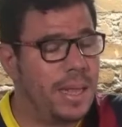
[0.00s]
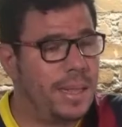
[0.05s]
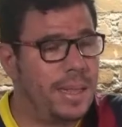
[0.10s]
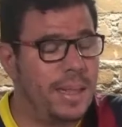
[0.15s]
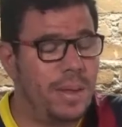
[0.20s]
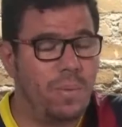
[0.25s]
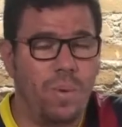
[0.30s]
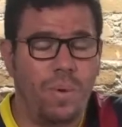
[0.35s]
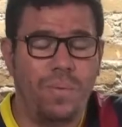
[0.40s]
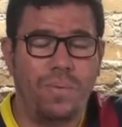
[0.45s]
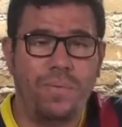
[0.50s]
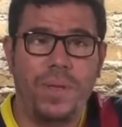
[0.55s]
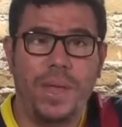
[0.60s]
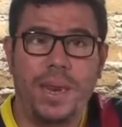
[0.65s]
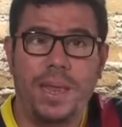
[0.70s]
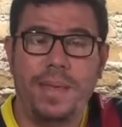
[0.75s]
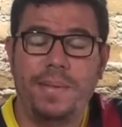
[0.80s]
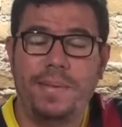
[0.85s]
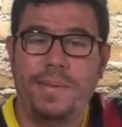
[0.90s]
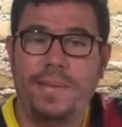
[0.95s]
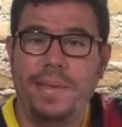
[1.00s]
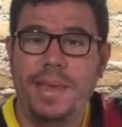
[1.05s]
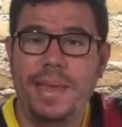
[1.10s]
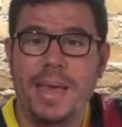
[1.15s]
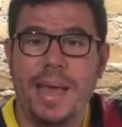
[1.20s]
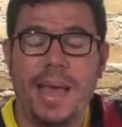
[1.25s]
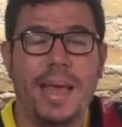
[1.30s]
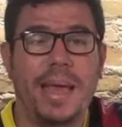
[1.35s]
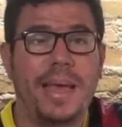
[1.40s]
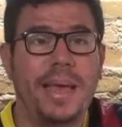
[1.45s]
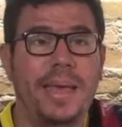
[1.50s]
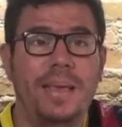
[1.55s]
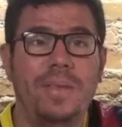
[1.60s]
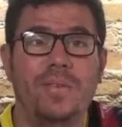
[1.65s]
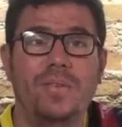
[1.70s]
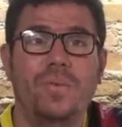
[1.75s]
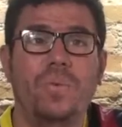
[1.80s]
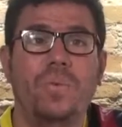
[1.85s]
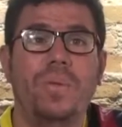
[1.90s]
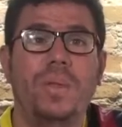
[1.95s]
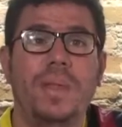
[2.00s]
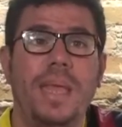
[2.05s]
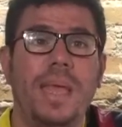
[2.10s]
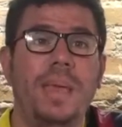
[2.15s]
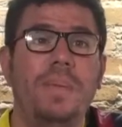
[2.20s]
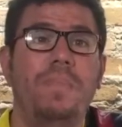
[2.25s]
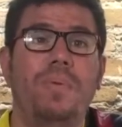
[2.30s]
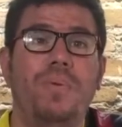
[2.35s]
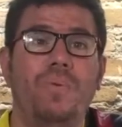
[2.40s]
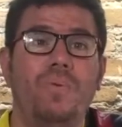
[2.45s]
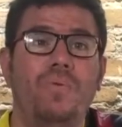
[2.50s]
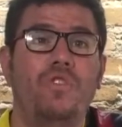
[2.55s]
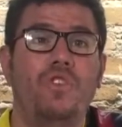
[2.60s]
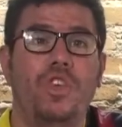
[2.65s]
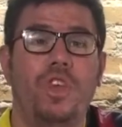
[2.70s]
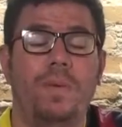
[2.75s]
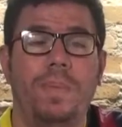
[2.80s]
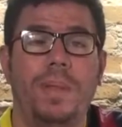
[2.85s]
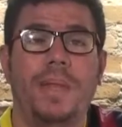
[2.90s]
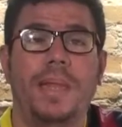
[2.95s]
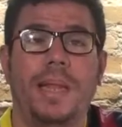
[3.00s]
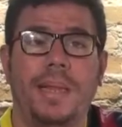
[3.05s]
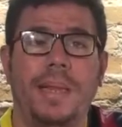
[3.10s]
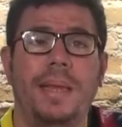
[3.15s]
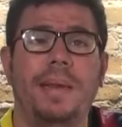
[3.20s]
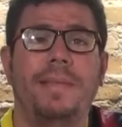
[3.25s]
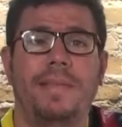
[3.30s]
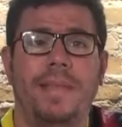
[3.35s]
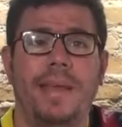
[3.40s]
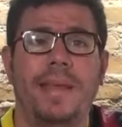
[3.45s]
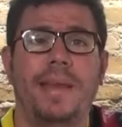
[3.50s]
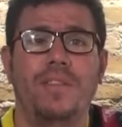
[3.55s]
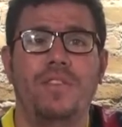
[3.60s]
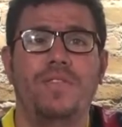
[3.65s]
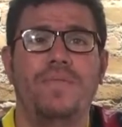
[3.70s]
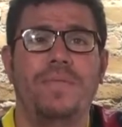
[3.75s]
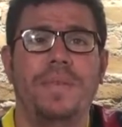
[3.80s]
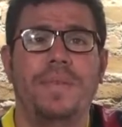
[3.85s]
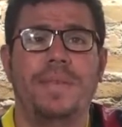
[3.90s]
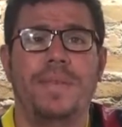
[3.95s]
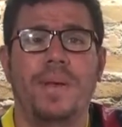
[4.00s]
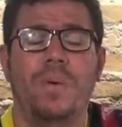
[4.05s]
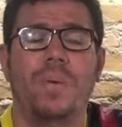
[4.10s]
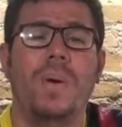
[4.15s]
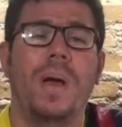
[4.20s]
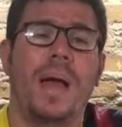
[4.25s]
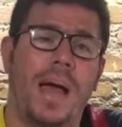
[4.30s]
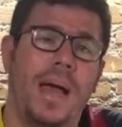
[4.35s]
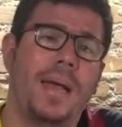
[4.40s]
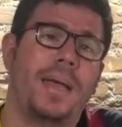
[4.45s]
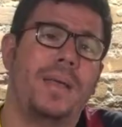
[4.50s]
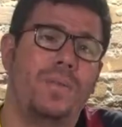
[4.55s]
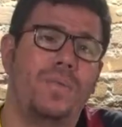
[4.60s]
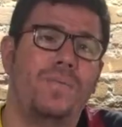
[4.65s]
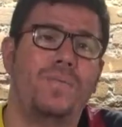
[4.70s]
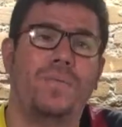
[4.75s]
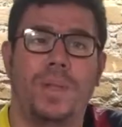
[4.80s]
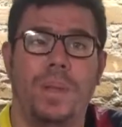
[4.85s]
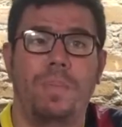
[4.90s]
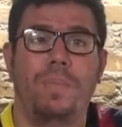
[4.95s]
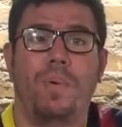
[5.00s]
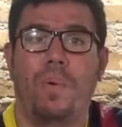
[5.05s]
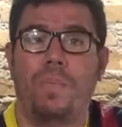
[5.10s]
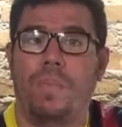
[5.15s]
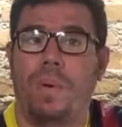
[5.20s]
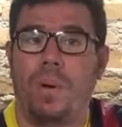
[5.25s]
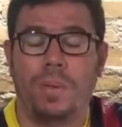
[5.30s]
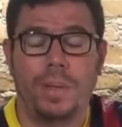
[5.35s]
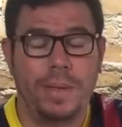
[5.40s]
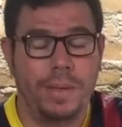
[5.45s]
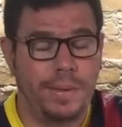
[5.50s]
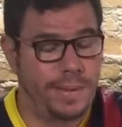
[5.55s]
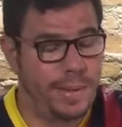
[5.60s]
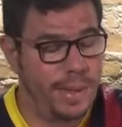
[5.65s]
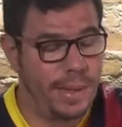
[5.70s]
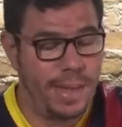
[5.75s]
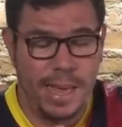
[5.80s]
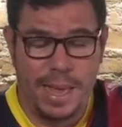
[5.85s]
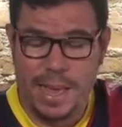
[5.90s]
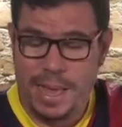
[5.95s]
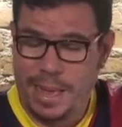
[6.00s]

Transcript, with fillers: não oferecia risco nem para um time da terceira divisão aqui do futebol paulista,